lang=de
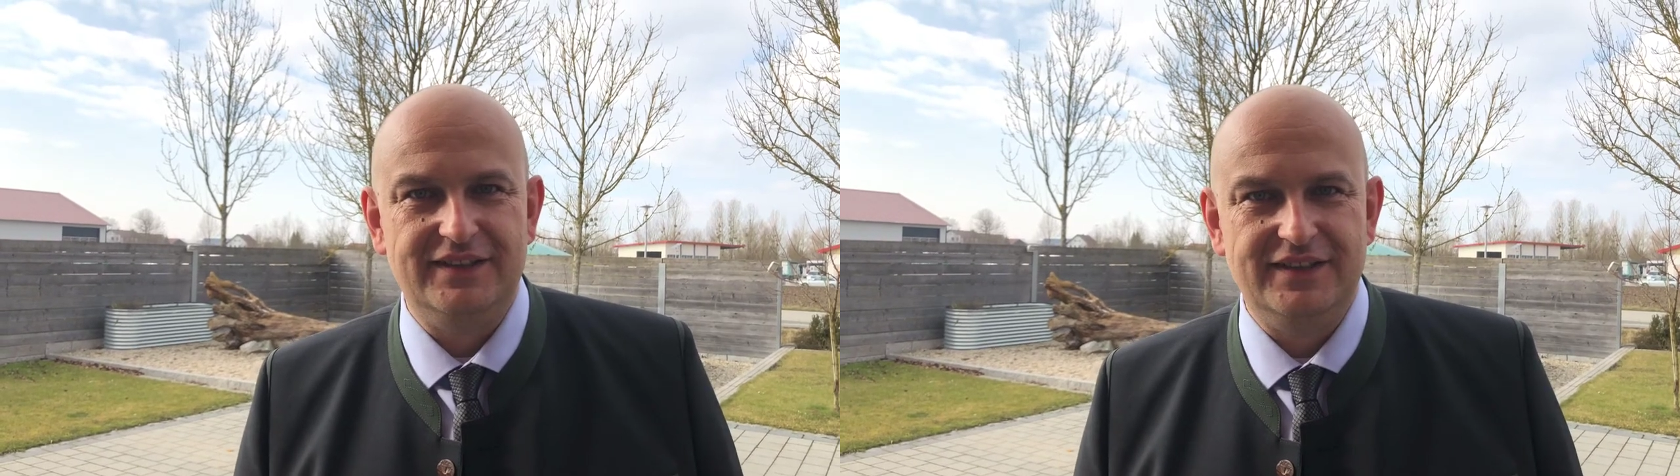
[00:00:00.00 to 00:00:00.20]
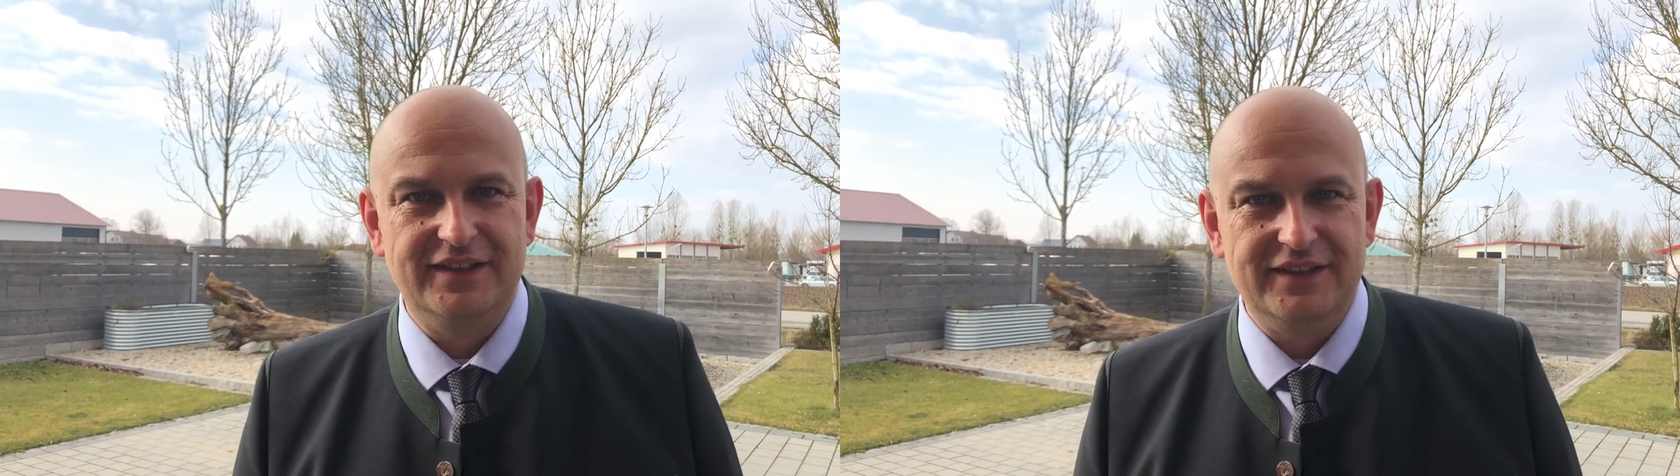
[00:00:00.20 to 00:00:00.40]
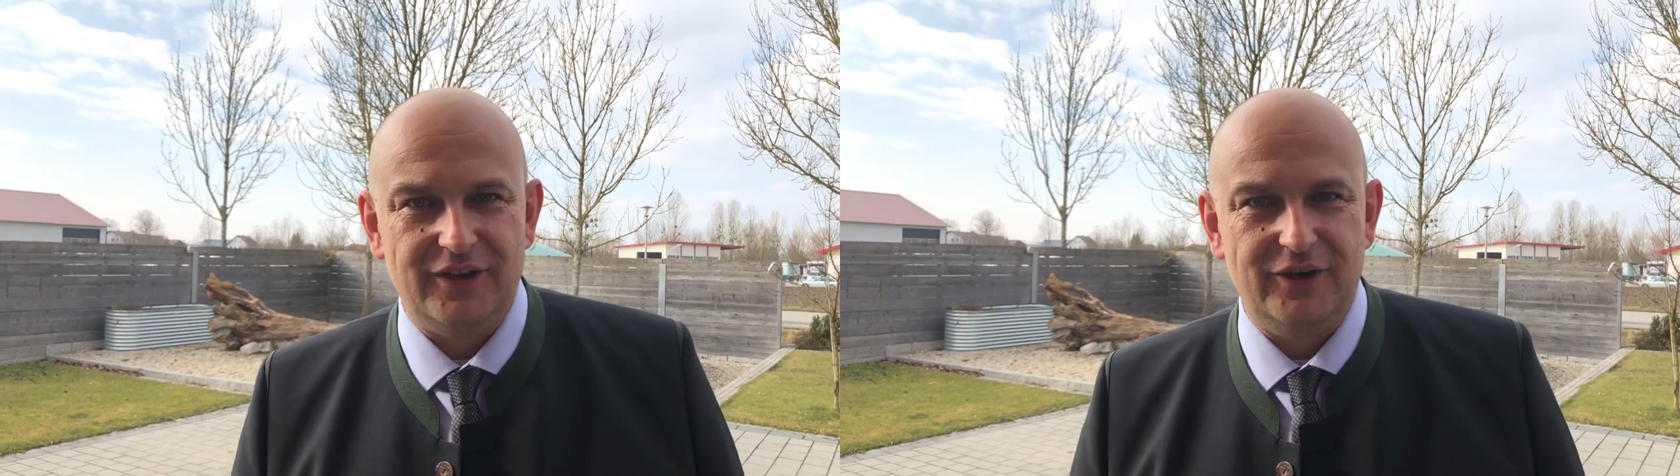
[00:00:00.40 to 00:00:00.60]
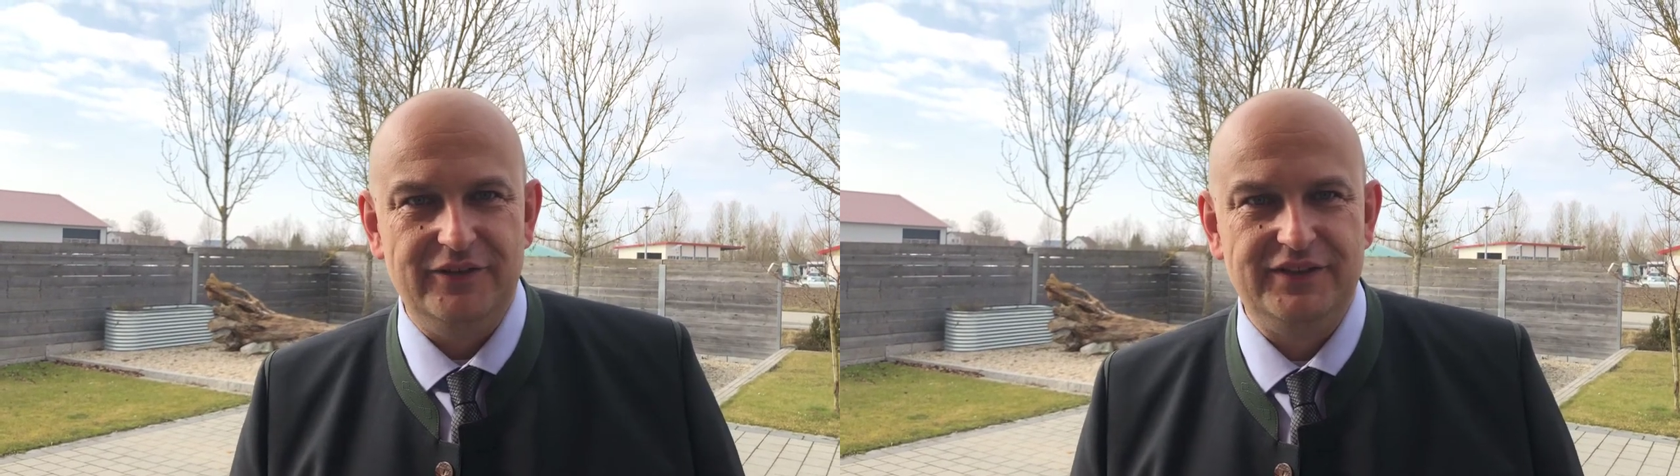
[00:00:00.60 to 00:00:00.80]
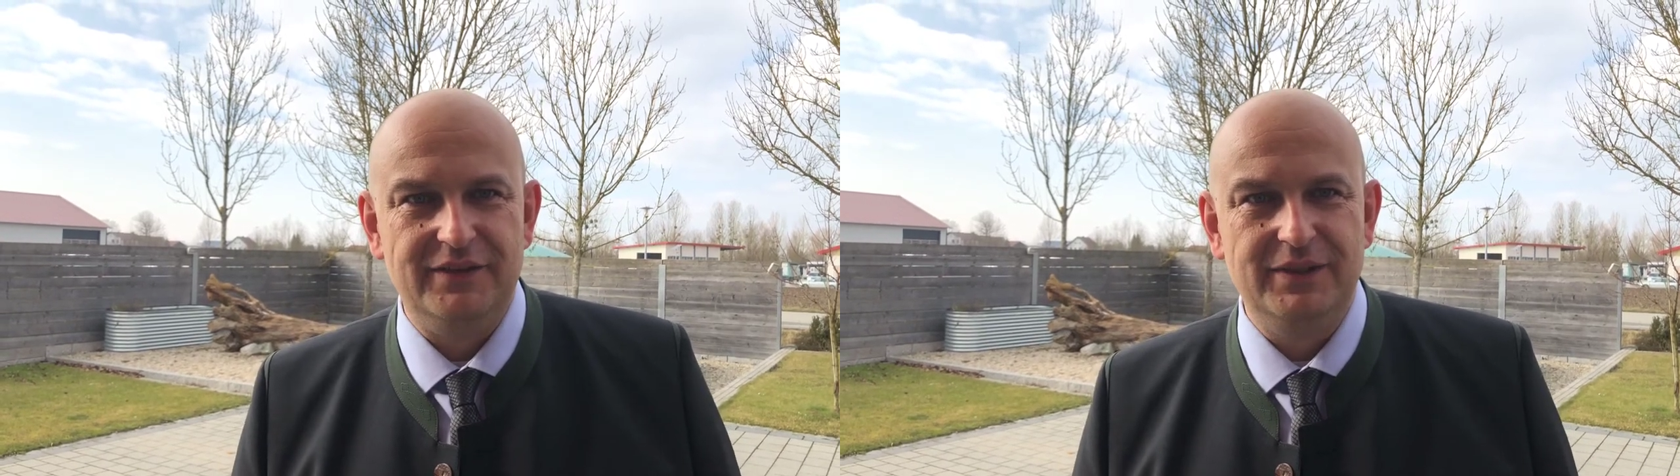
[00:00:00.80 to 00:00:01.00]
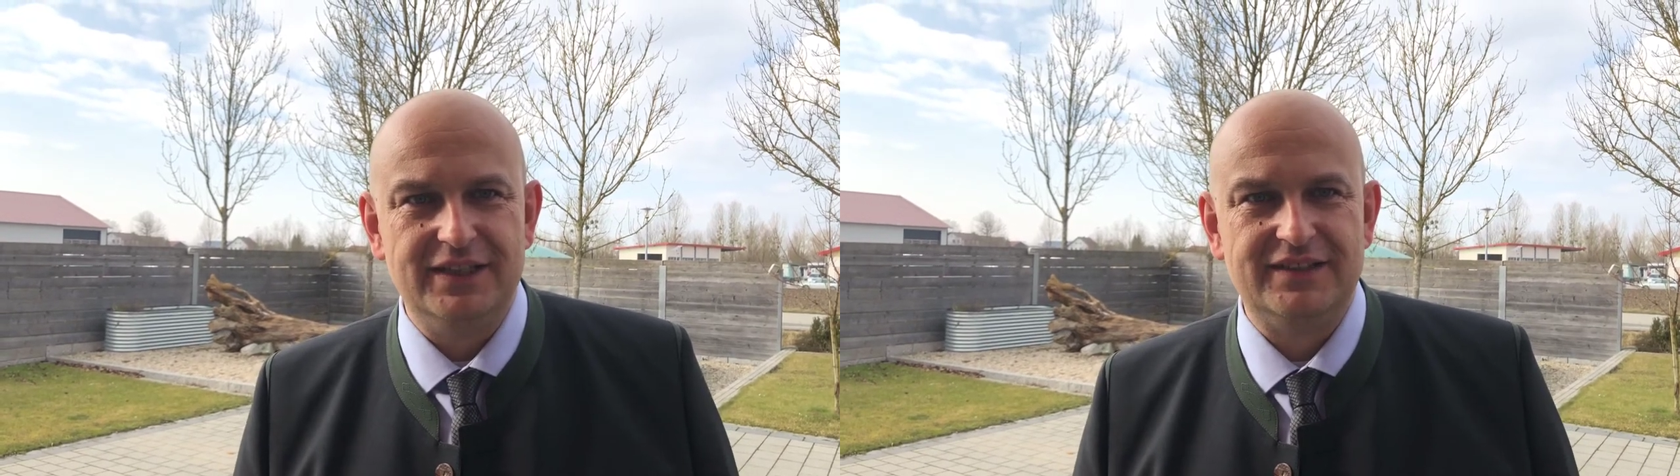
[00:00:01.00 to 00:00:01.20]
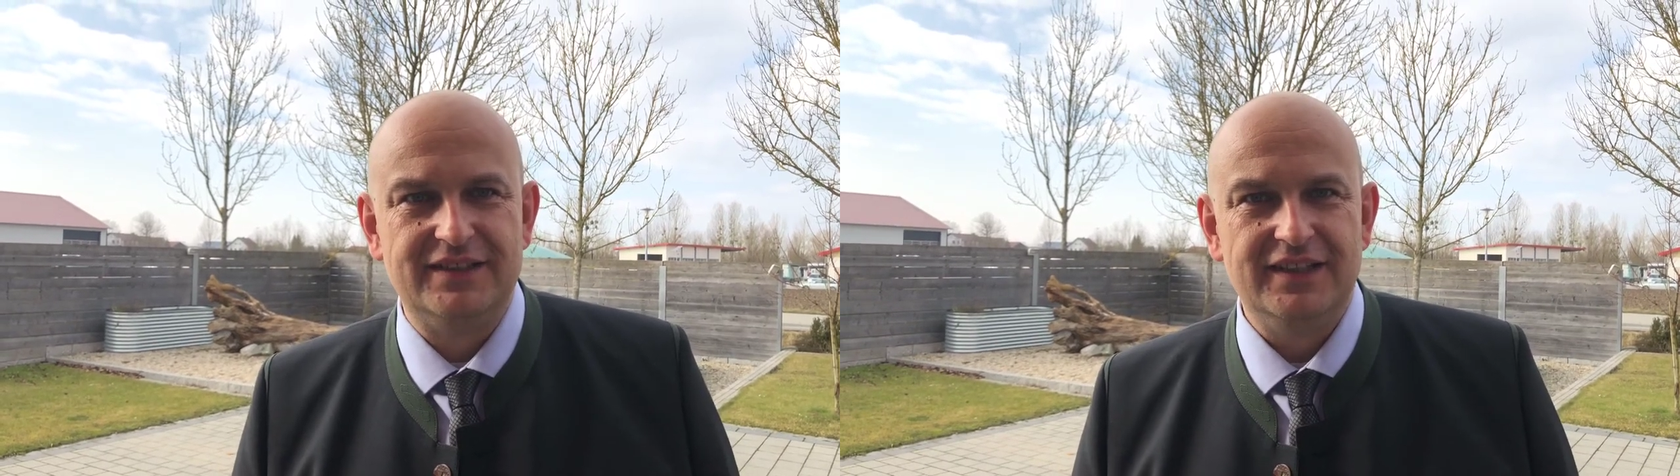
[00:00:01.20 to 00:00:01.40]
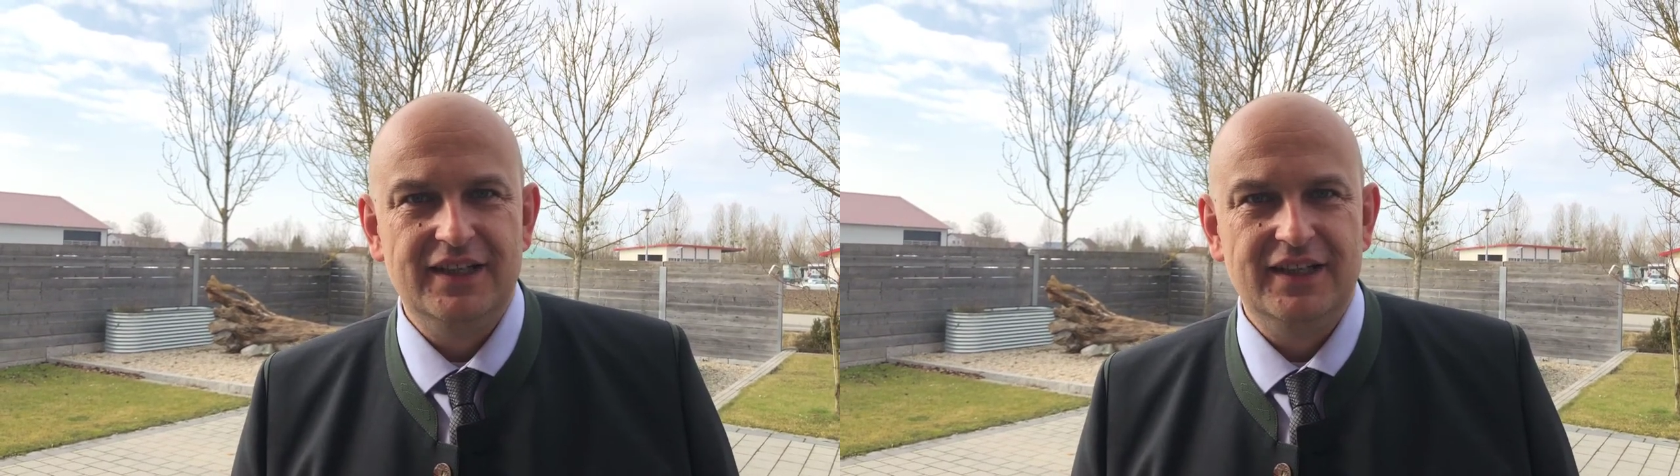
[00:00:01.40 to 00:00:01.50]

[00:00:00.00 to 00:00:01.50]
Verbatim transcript: zieht, die AfD wirkt.